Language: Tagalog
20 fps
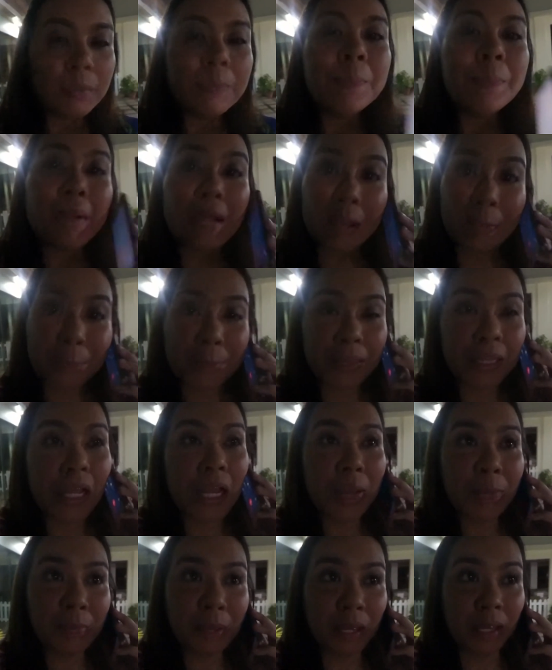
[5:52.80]
malapit na
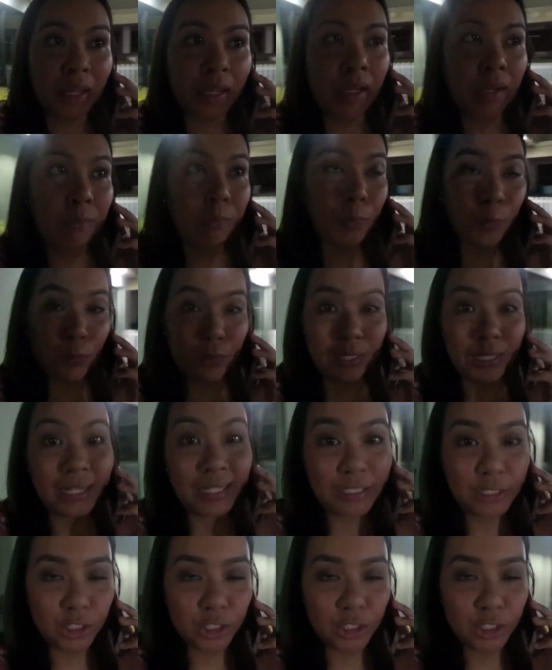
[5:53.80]
kaming pumunta ng